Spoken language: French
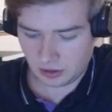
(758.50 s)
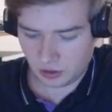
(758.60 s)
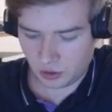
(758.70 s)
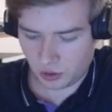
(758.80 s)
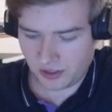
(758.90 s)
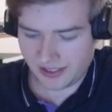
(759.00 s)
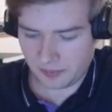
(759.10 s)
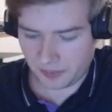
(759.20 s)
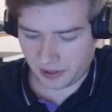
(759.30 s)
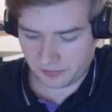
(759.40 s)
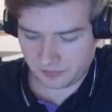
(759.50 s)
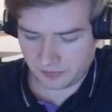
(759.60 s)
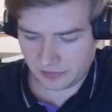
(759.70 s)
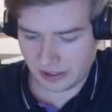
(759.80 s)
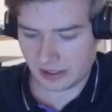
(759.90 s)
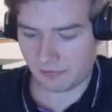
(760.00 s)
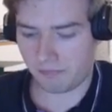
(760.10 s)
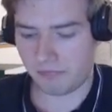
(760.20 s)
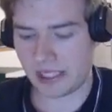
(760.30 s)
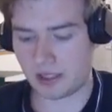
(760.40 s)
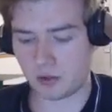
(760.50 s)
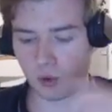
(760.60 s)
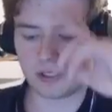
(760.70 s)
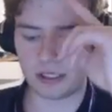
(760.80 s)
je ne sais pas. Mais au cas